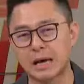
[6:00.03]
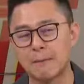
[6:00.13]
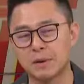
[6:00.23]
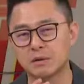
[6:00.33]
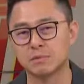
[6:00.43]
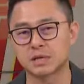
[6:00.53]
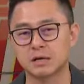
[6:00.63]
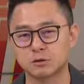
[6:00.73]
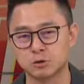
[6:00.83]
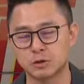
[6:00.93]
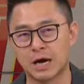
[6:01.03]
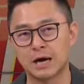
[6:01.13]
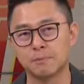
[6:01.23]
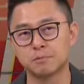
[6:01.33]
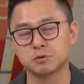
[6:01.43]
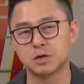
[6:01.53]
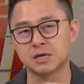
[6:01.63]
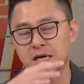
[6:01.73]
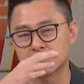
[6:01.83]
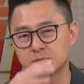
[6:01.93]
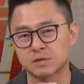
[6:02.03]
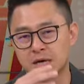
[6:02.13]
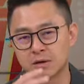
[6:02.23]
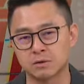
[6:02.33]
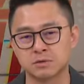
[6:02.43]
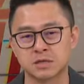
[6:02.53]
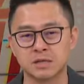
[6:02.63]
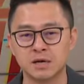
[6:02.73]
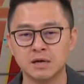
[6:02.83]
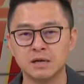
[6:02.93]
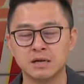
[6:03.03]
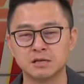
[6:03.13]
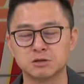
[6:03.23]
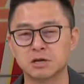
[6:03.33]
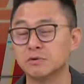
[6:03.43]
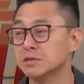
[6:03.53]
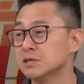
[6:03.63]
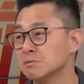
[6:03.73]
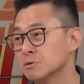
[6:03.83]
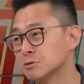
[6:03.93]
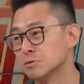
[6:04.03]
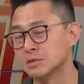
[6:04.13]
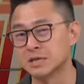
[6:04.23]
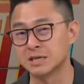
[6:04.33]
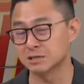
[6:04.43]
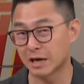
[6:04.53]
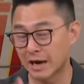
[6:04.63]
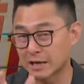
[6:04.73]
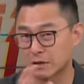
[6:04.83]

让它变那么高，就觉得它不需要盖这么高楼层啊。那就柯文哲怎么做？你知道那时候他